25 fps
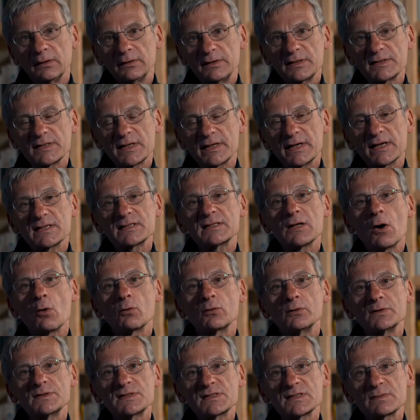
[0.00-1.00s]
Dieser 1.
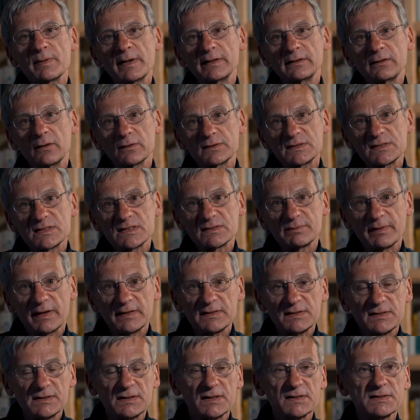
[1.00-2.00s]
August
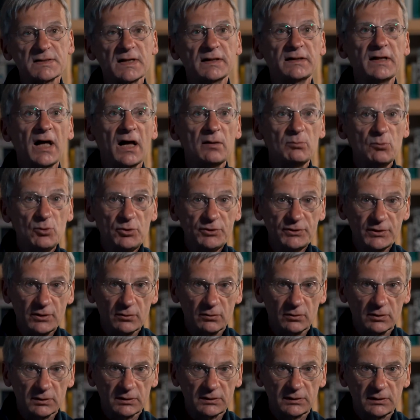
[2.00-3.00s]
2020 ist eine
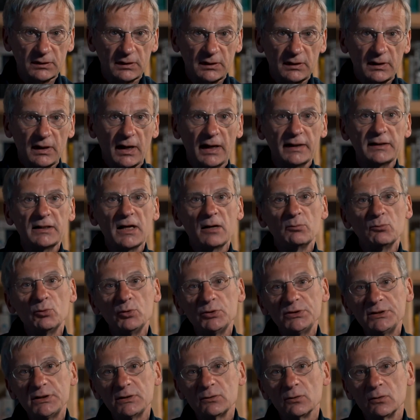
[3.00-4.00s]
Ermutigung. Eine
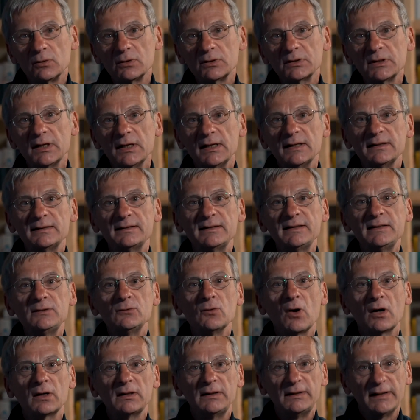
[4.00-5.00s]
Ermutigung, die
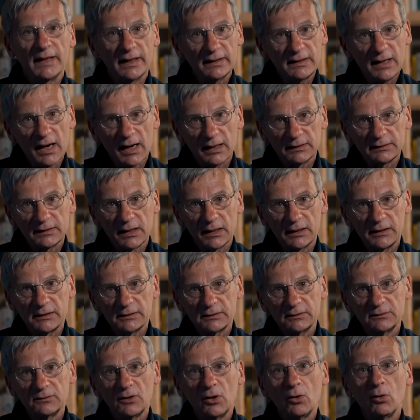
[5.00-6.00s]
noch lange
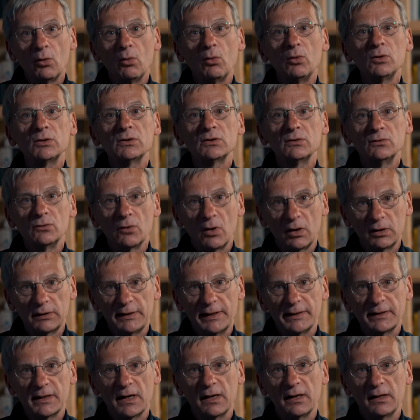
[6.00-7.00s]
anhalten und noch
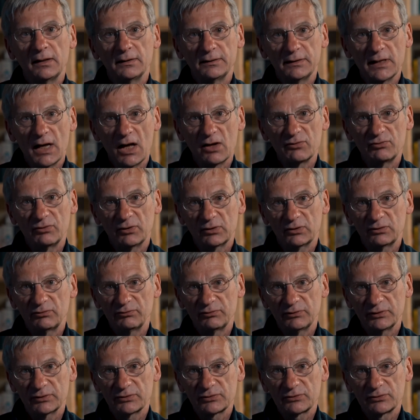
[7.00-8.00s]
länger nachwirken
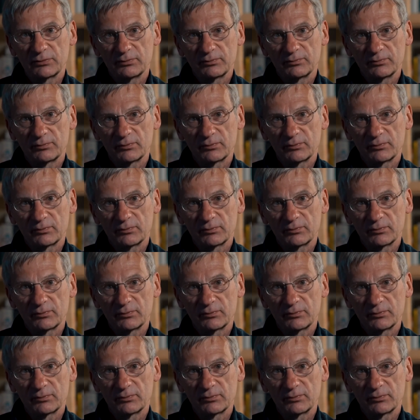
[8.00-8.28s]
wird.